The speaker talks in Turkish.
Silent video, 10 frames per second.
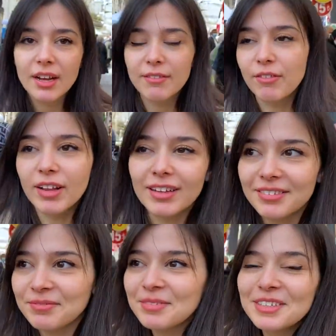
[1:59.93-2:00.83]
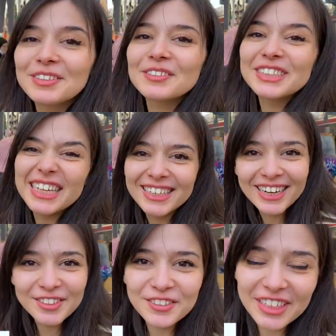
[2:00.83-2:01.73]
Valla
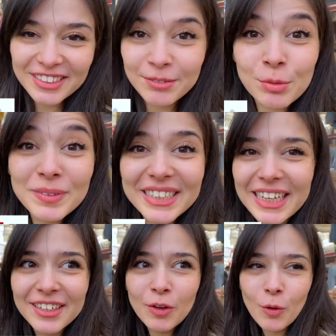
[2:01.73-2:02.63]
zehirleniyoruz aslında. Bu bir zehirli ok.